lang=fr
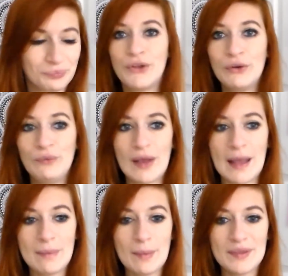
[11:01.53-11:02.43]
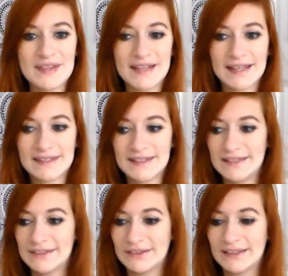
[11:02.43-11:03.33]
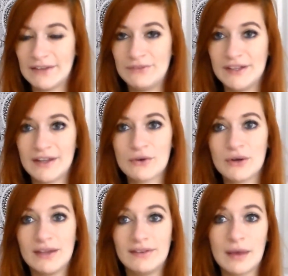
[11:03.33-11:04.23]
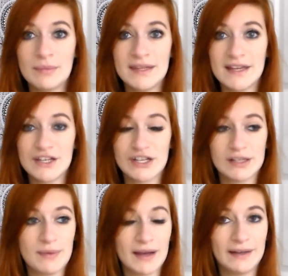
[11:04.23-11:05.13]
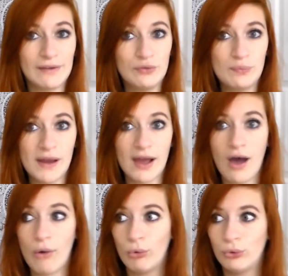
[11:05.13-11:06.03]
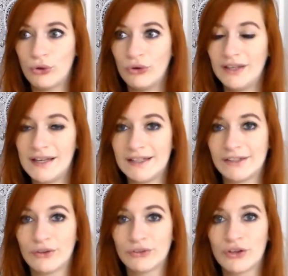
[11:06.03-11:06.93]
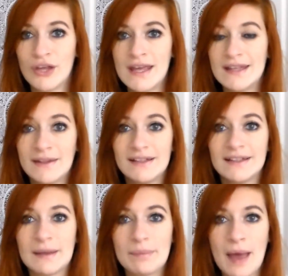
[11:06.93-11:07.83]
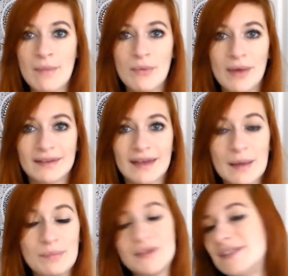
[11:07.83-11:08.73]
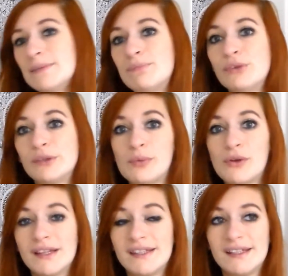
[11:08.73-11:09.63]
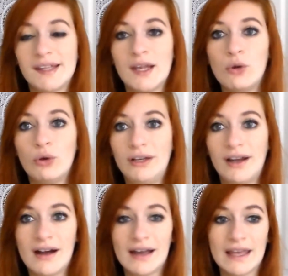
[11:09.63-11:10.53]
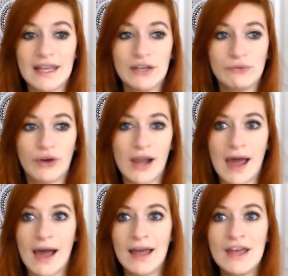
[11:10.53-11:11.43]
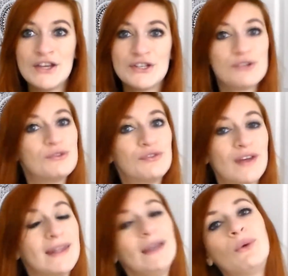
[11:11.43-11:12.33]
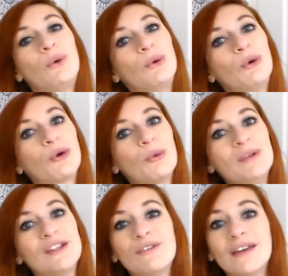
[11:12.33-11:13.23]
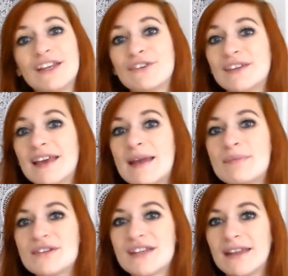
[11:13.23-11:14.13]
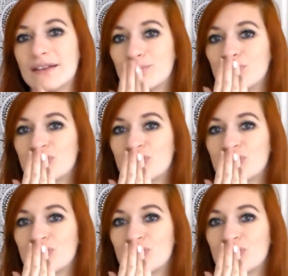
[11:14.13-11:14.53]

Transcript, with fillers: Donc voilà mes petits artistes, cette vidéo est terminée, j'espère qu'elle vous plaira autant que les autres. N'hésitez pas à me mettre un petit pouce bleu si c'est le cas. Et voilà, je vous fais des gros gros gros bisous et je vous dis à la prochaine.